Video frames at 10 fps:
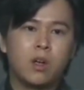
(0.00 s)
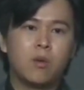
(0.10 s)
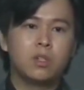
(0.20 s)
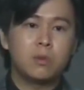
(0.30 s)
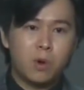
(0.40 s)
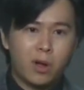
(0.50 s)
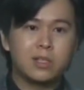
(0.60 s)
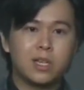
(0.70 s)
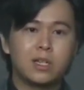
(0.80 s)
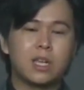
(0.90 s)
为什么我要这
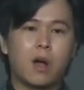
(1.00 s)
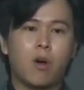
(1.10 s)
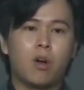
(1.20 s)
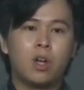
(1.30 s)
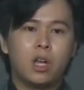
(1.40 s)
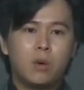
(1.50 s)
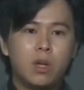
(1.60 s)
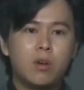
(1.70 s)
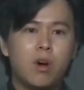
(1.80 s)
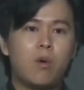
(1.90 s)
样讲哦？因为
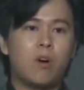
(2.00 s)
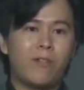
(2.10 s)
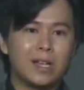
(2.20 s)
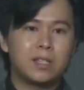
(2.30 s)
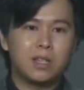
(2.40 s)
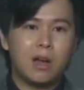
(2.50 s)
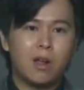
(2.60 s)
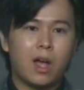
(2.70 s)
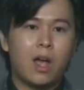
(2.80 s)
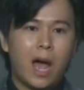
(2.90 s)
哦，我发现到
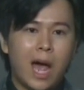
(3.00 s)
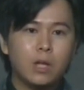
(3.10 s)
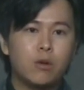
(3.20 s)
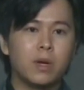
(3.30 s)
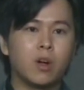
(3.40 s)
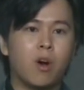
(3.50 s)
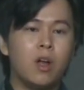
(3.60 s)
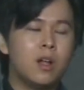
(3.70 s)
了爱多美哦，